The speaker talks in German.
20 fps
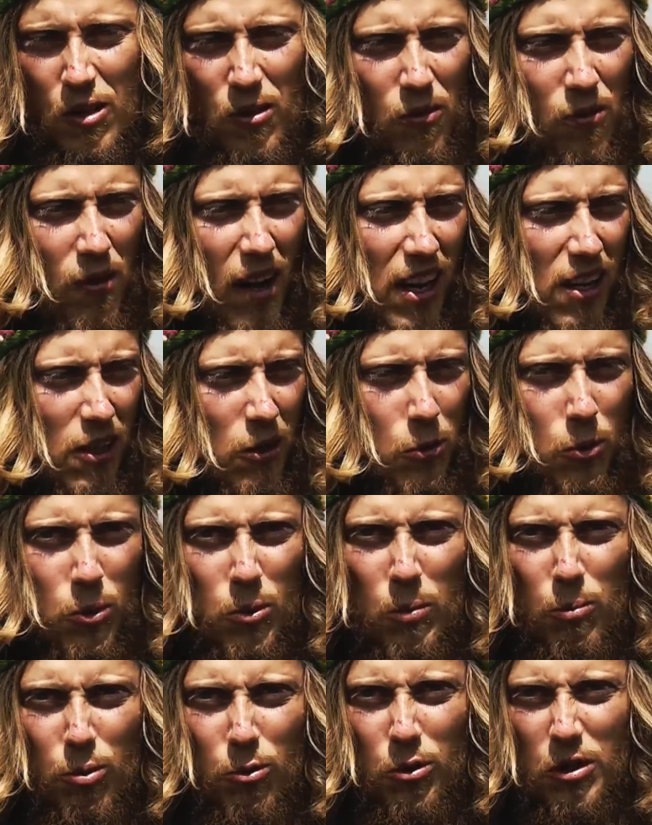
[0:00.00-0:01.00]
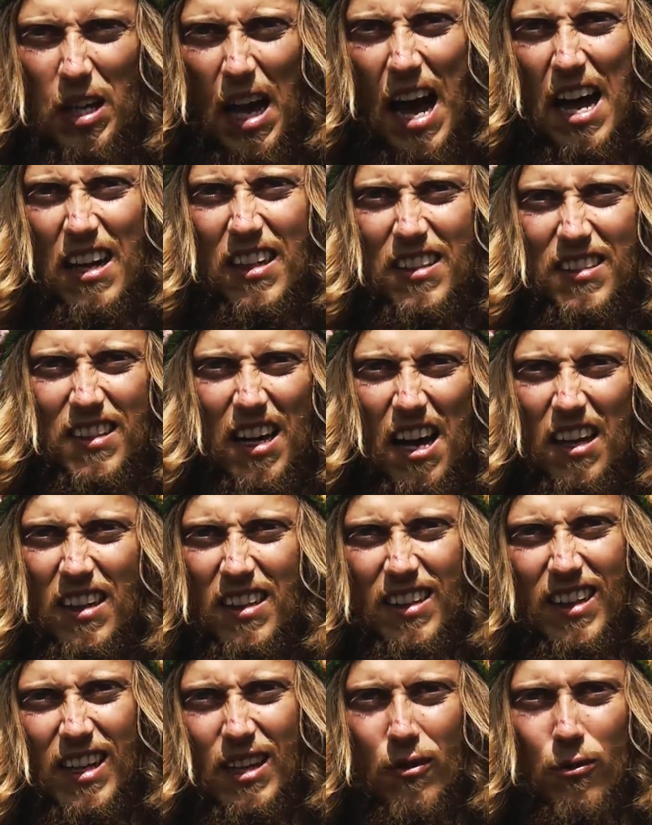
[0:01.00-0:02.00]
weil du brutale
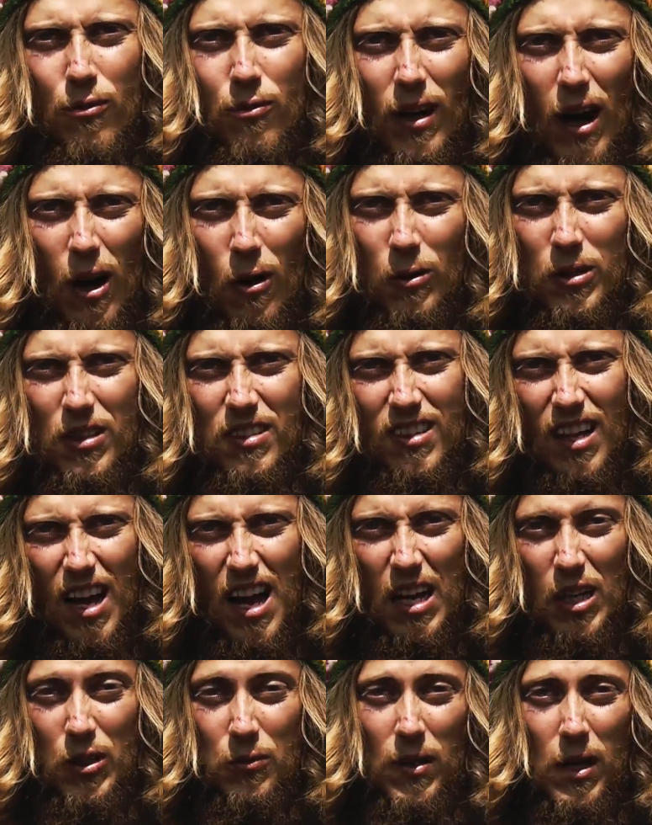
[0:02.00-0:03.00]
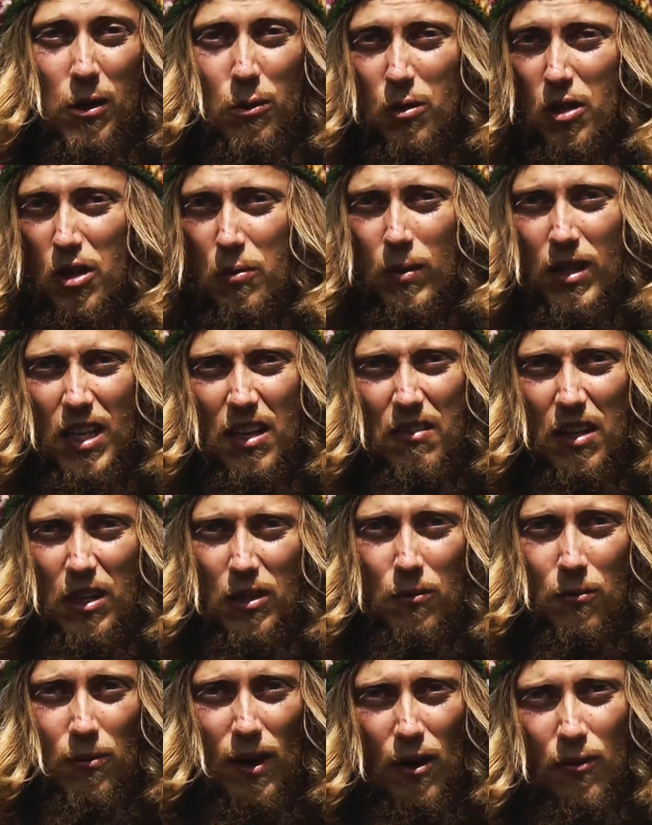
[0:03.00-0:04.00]
Sachen gegen Frauen sagst, weil du dich mit
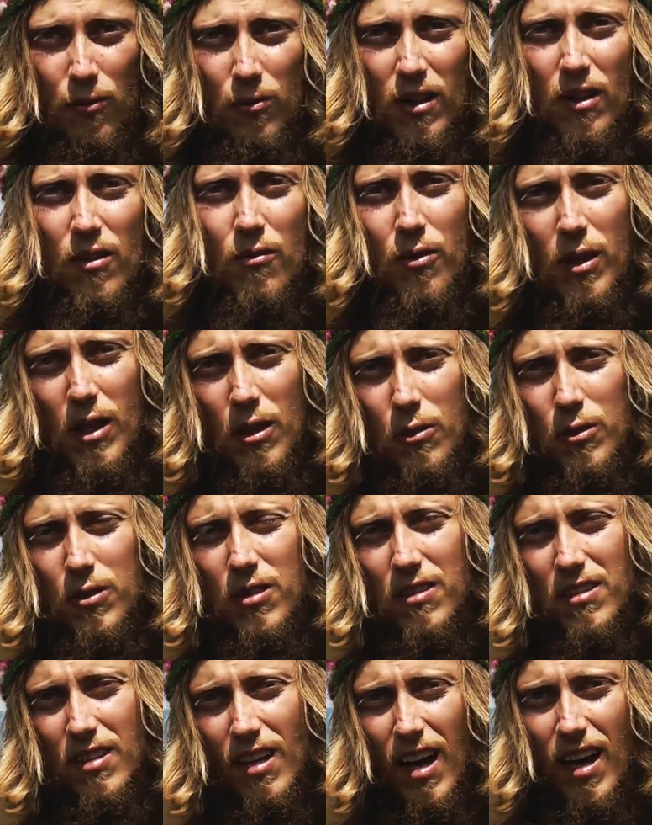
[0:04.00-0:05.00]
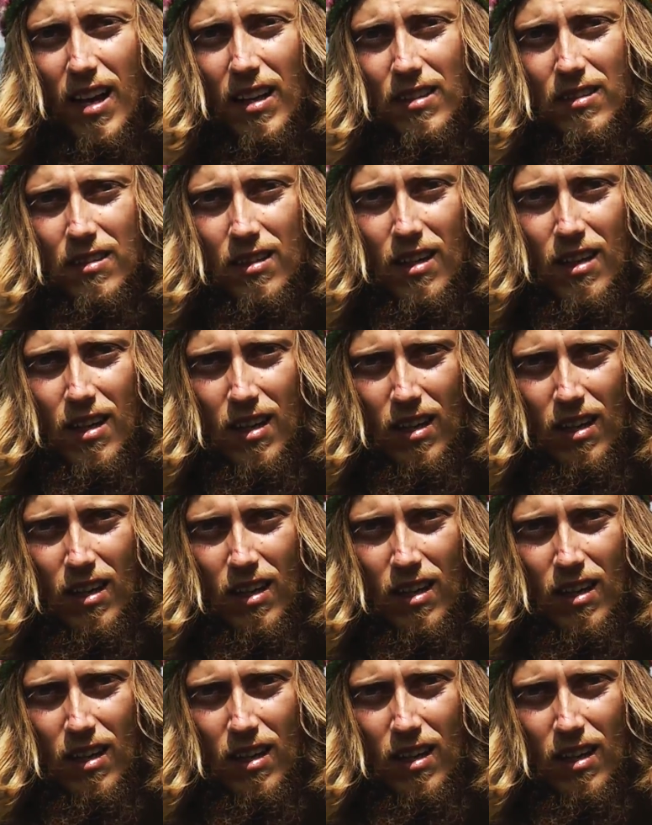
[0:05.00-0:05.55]
irgendwelchen Waffen in Videos zeigst.